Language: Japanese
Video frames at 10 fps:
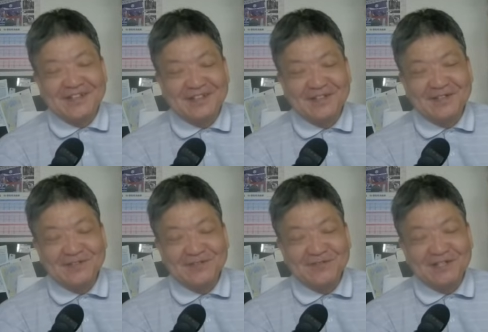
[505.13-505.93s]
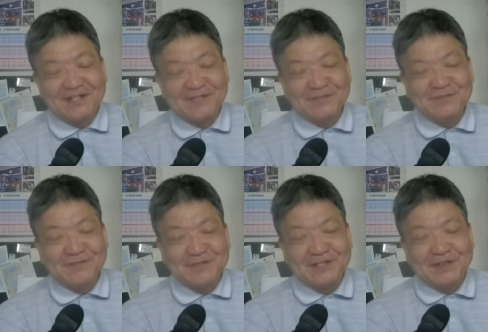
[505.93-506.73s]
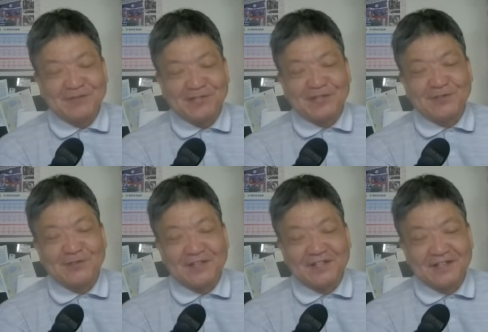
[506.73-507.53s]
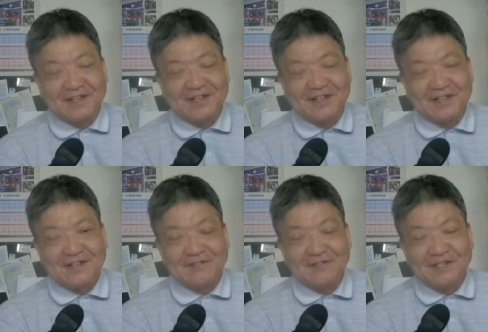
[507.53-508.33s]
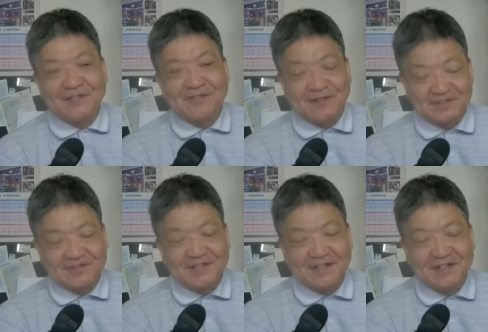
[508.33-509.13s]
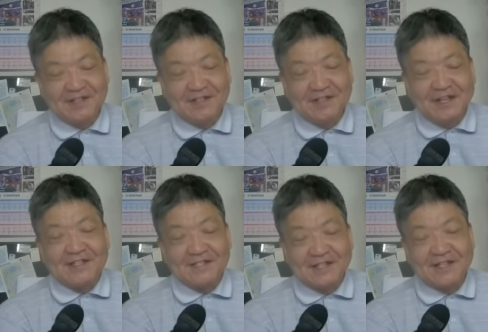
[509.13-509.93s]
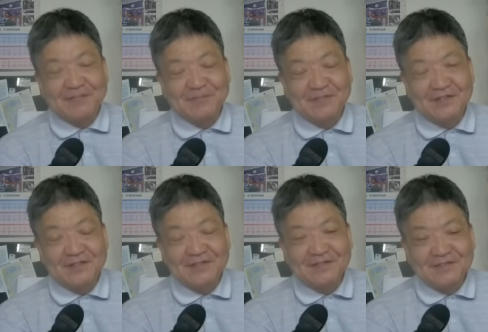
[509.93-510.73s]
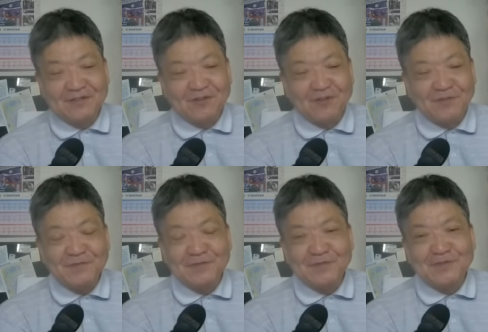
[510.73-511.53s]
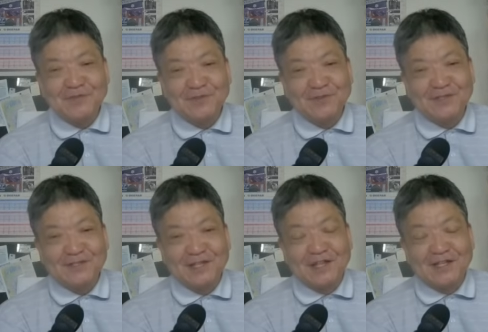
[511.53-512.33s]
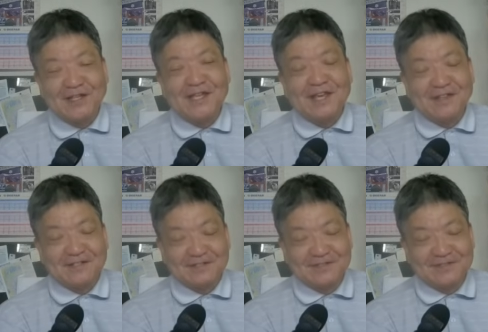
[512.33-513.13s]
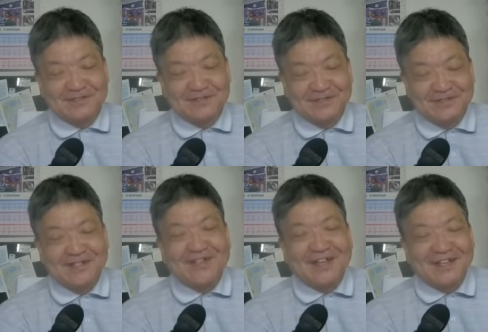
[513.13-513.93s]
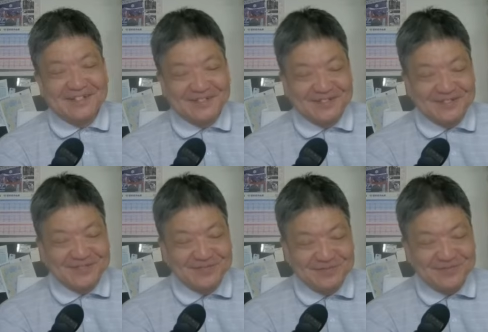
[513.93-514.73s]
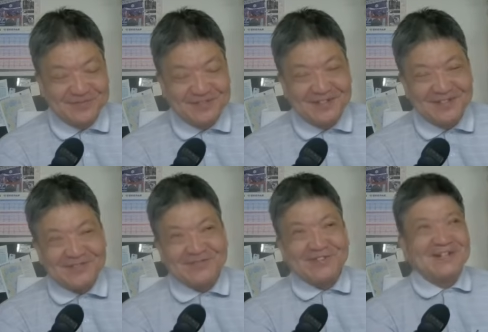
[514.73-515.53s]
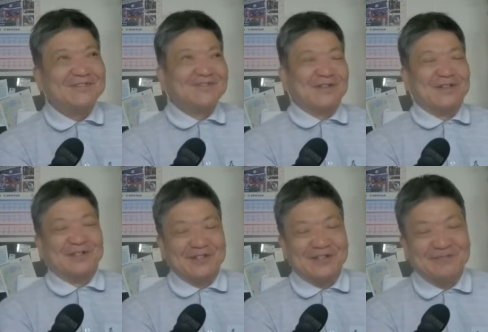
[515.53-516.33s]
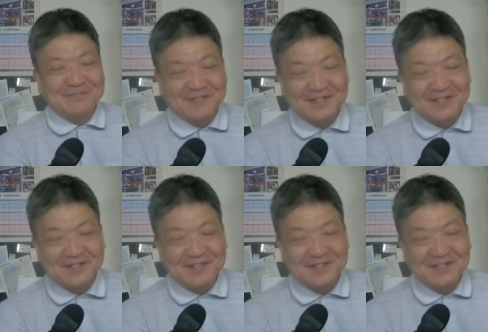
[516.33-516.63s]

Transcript: で中国は低めに見積もって5000兆円で5000兆円ですね円にしてねで多めに見積もるとですね2家2家ちょっとくらっときますからね